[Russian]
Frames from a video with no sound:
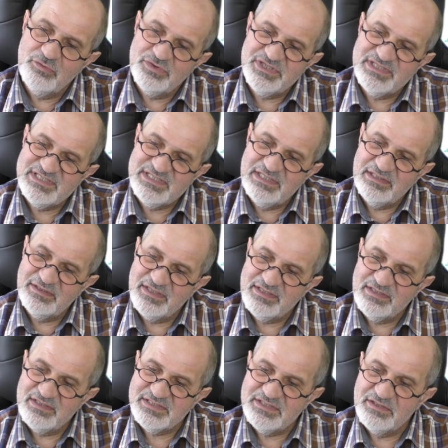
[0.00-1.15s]
очень сильно
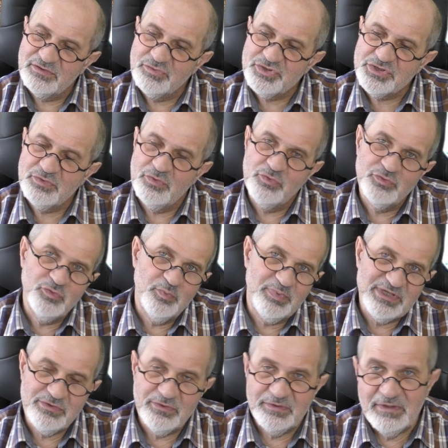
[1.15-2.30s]
надеялся на то, что он
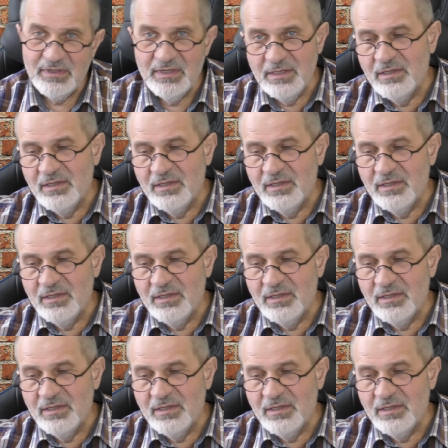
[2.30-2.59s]
упадет,